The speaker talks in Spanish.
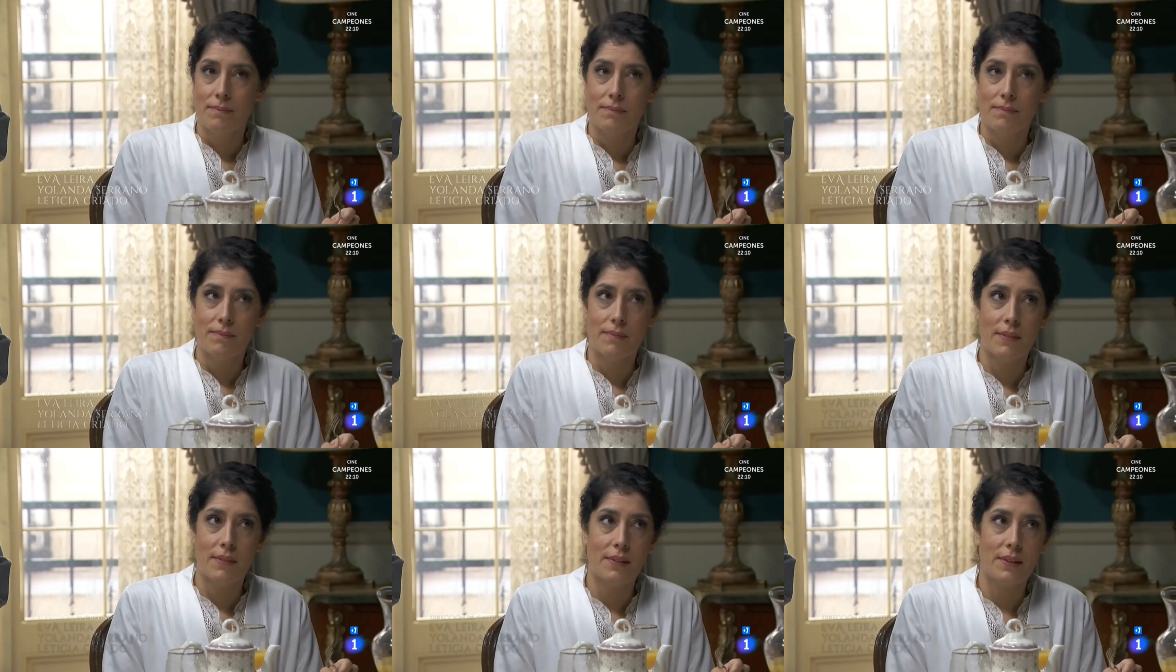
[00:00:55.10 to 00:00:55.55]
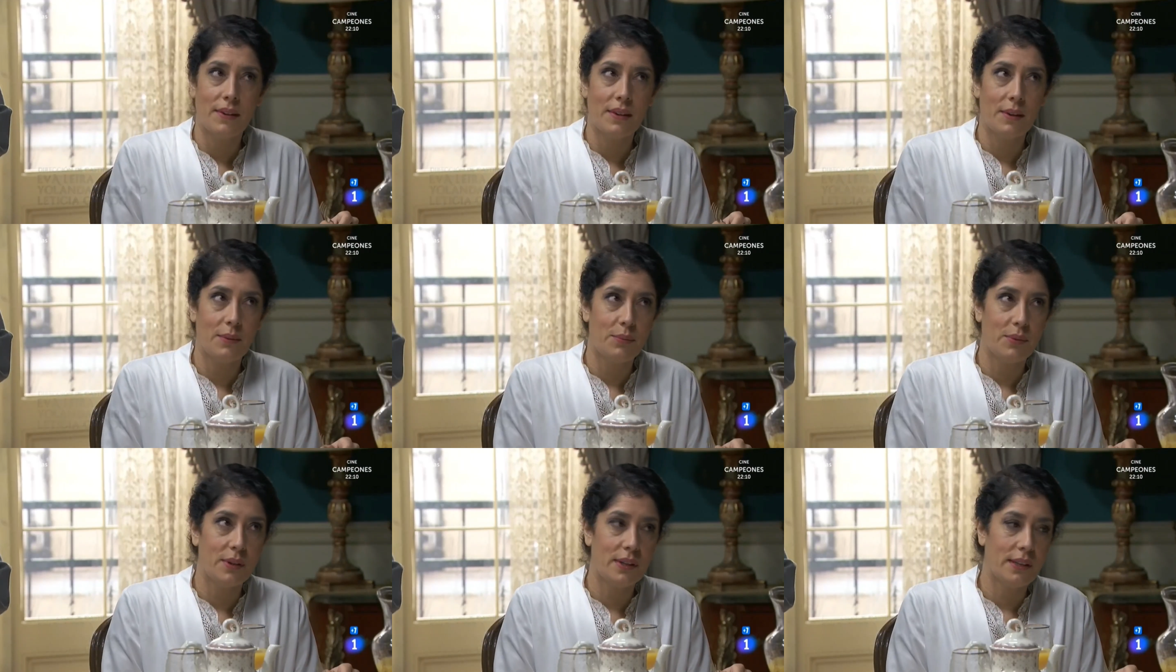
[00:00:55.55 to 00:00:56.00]
ni
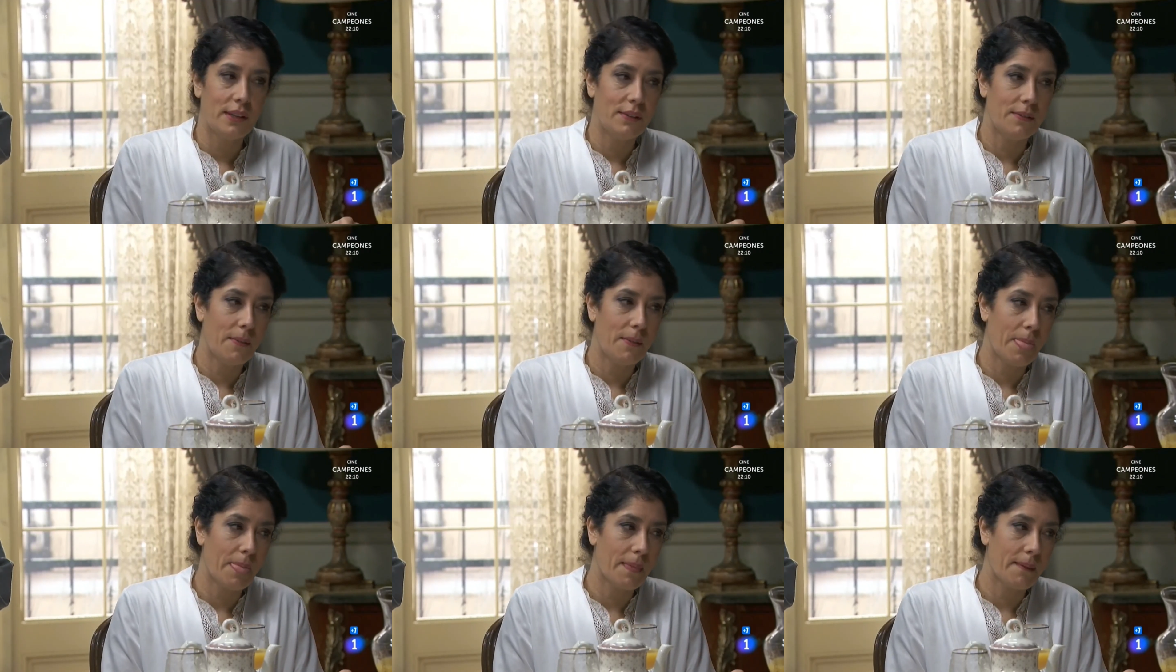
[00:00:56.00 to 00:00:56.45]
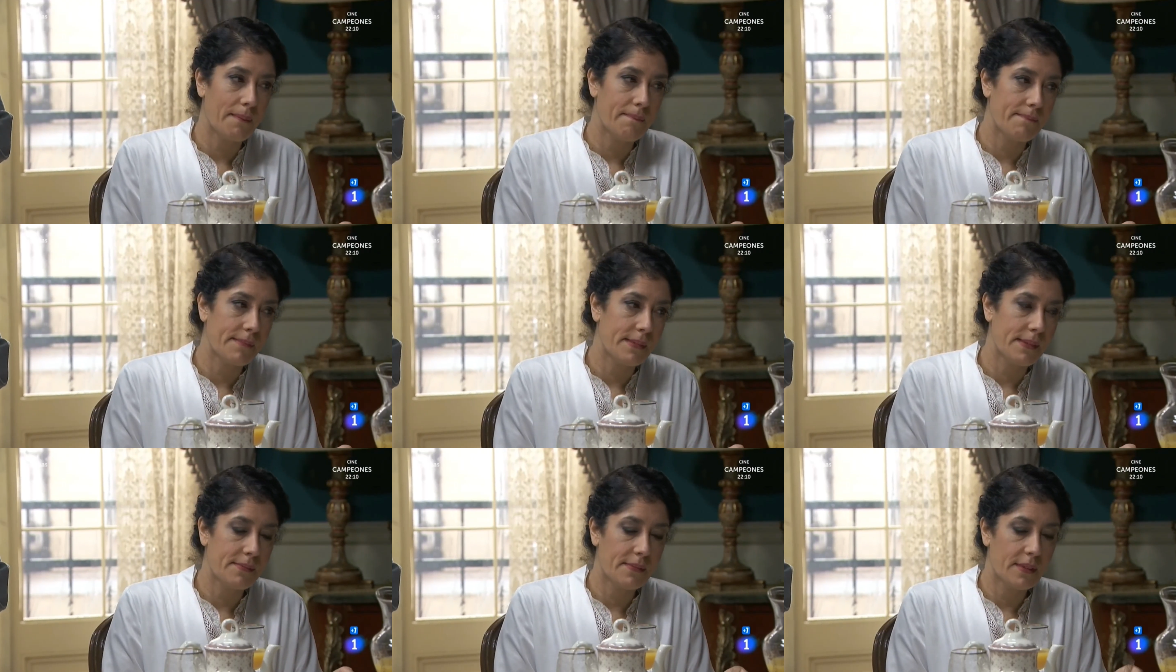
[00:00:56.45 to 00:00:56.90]
bebida, ni alegría para
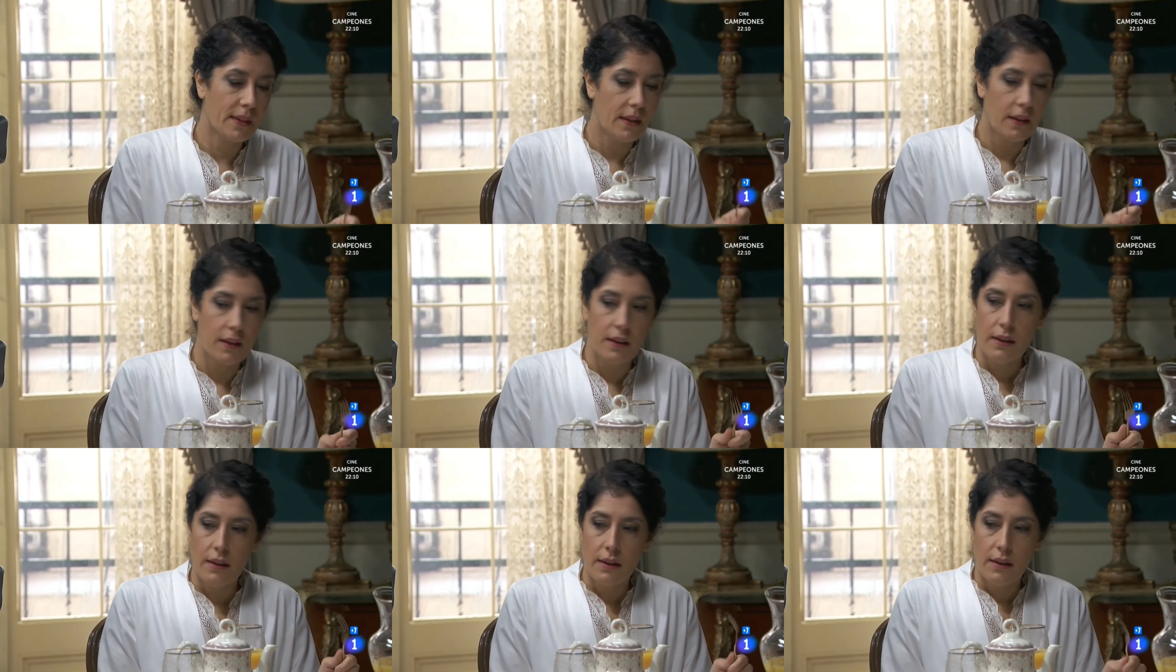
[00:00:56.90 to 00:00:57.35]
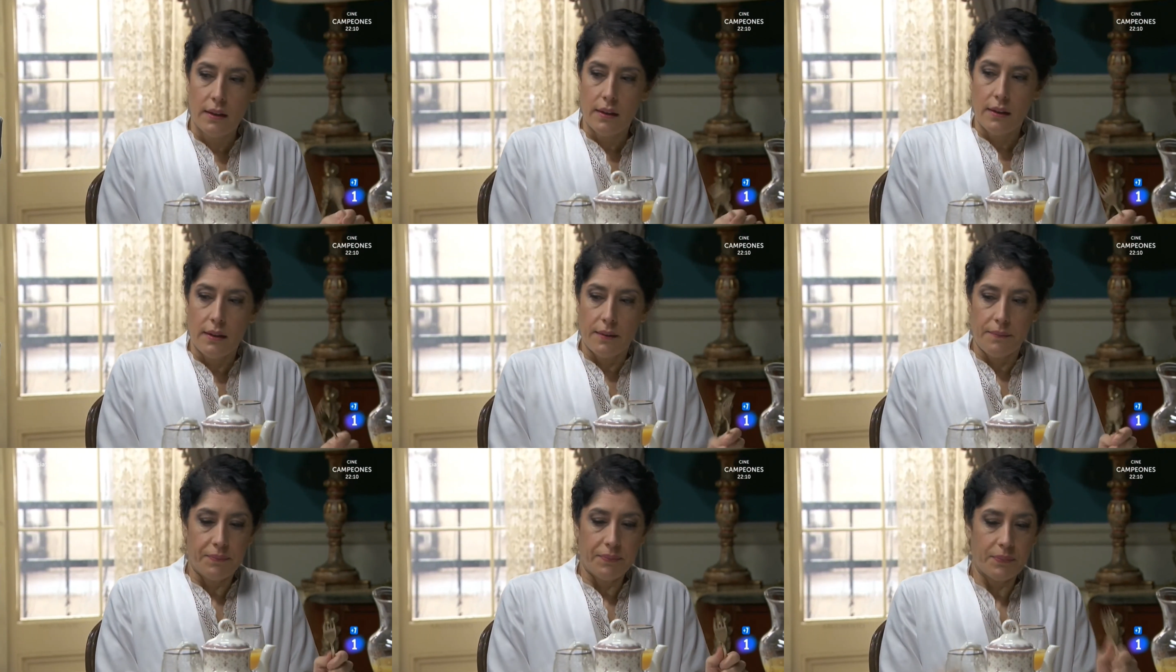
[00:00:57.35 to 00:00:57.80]
dar y regalar.
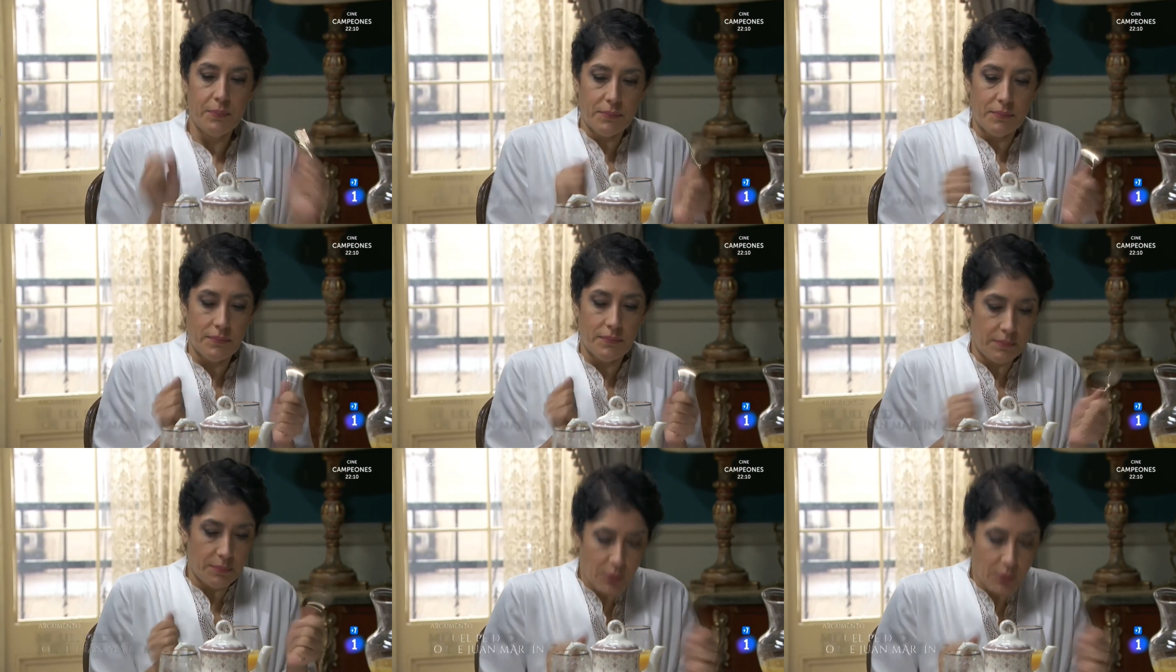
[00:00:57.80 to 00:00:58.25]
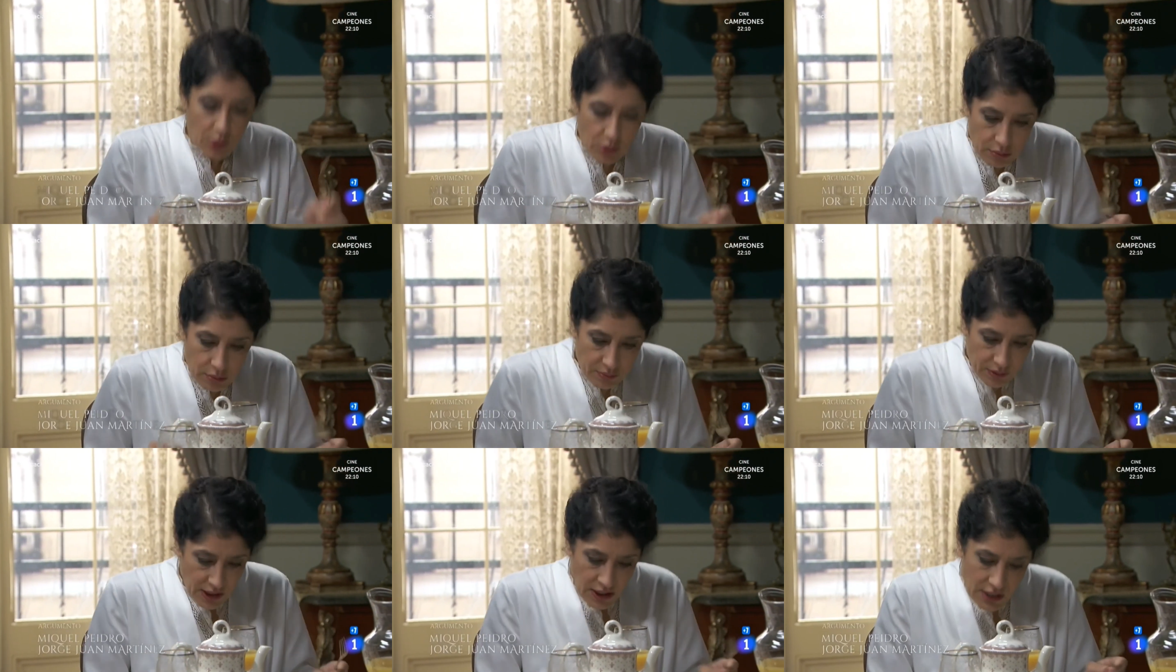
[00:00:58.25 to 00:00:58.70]
Mm,
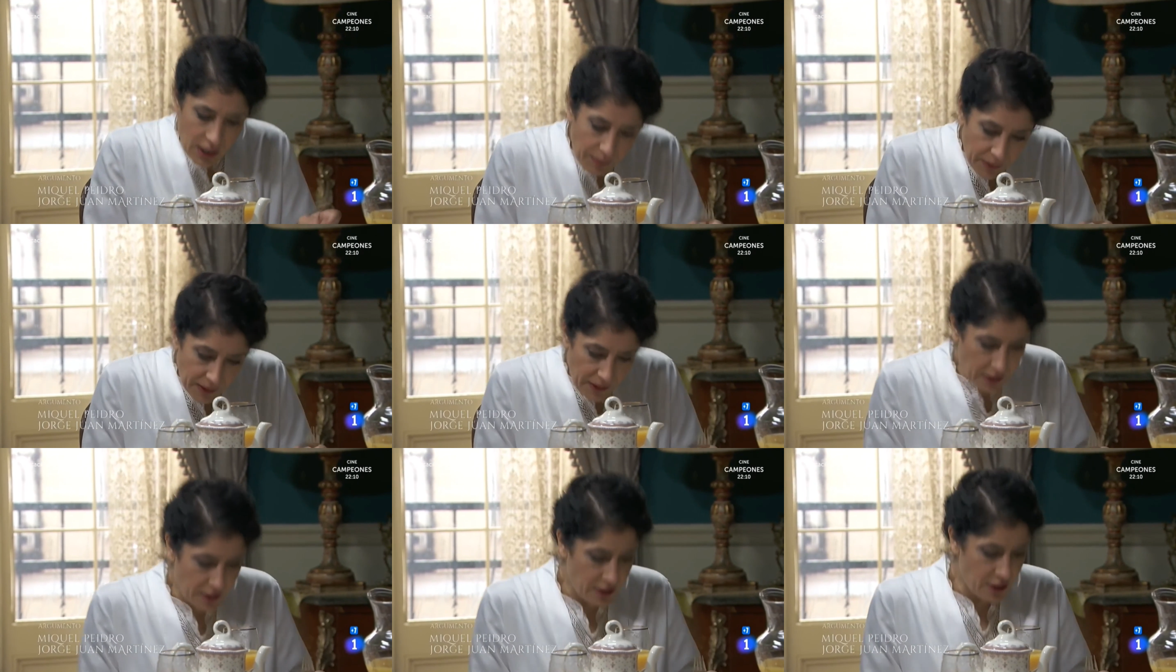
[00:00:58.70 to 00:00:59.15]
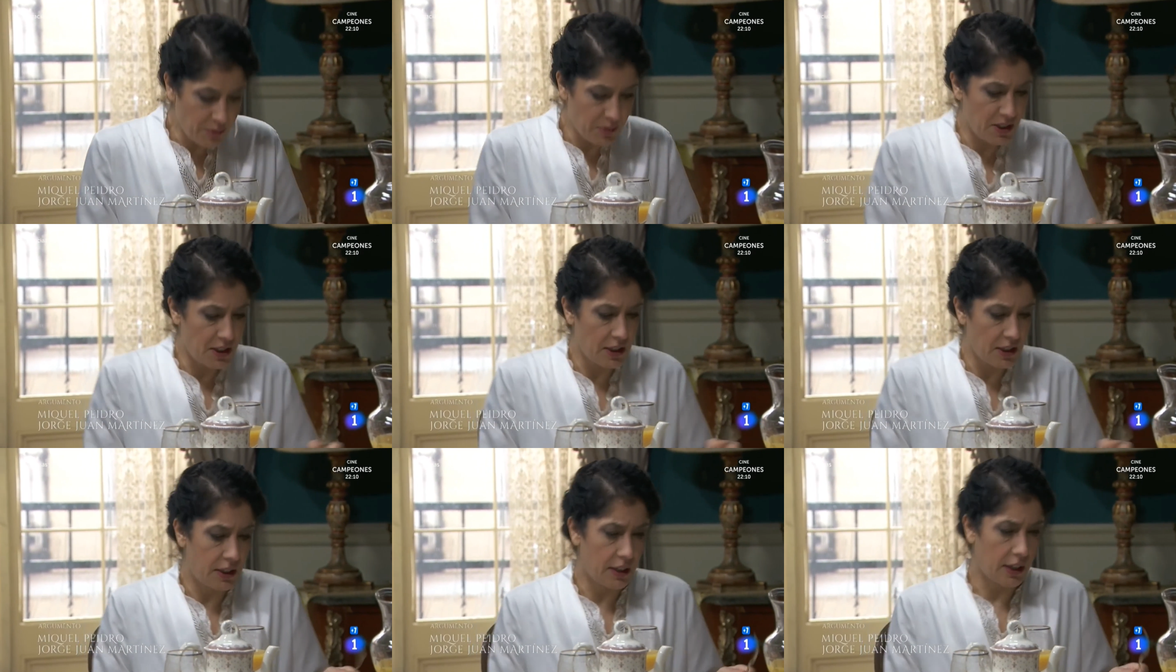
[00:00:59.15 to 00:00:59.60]
bueno, ya está bien de
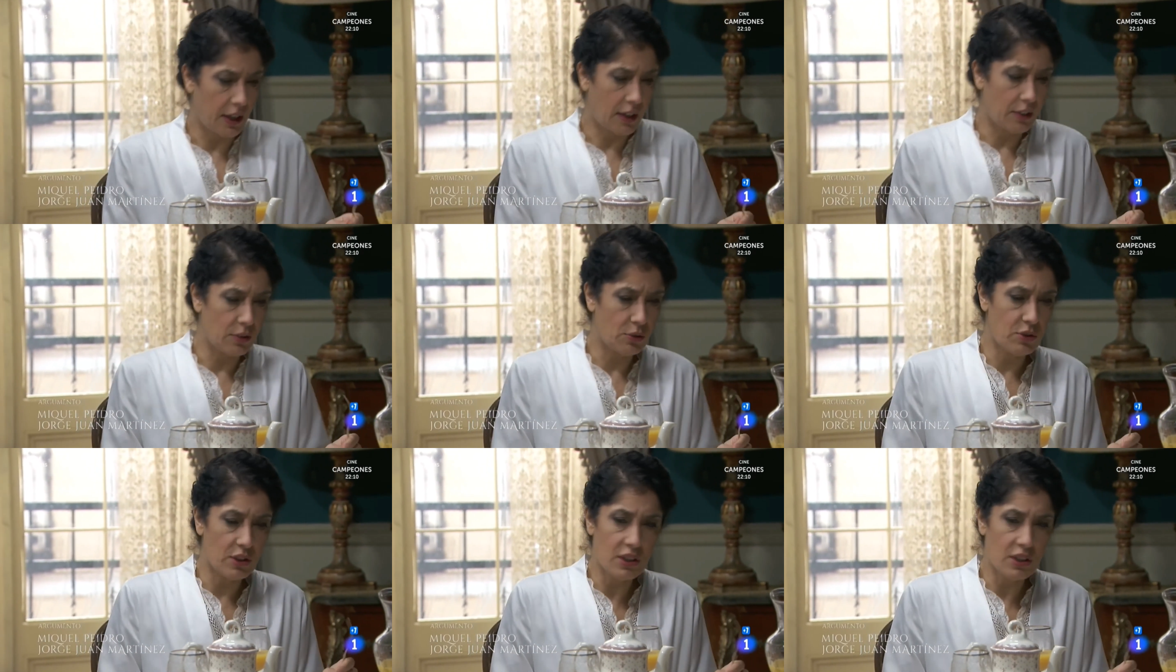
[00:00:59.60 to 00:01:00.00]
chismes de criados. En